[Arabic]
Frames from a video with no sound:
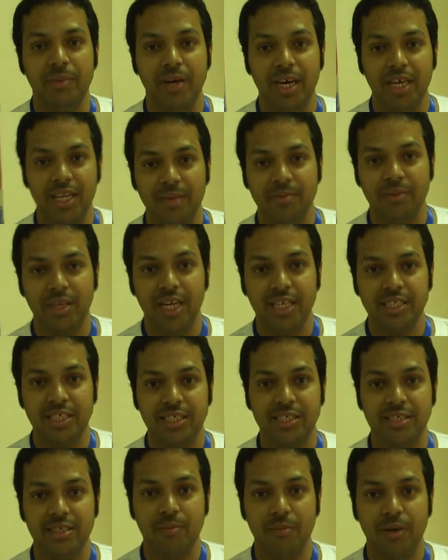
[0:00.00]
معنا عبد
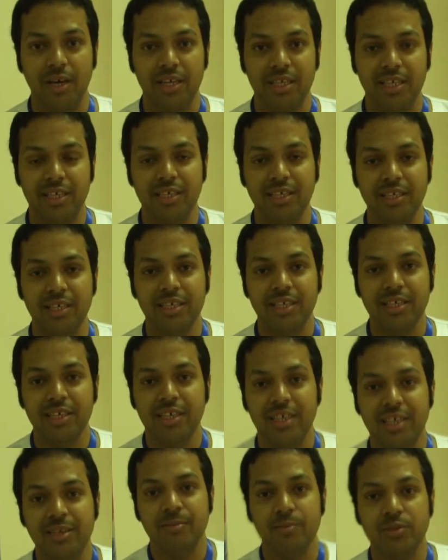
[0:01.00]
العزيز المالكي
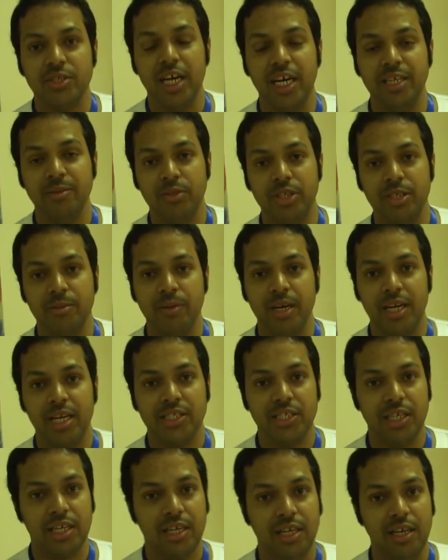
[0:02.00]
مساعد مدير
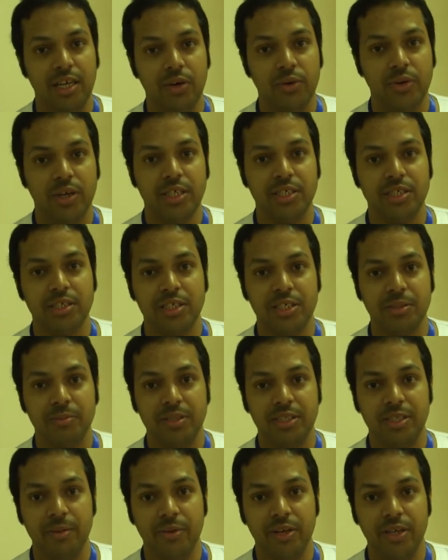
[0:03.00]
مركز الكلى ورئيس
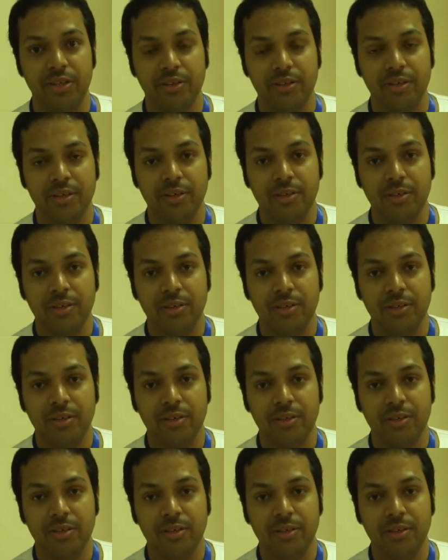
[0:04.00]
قسم التمريض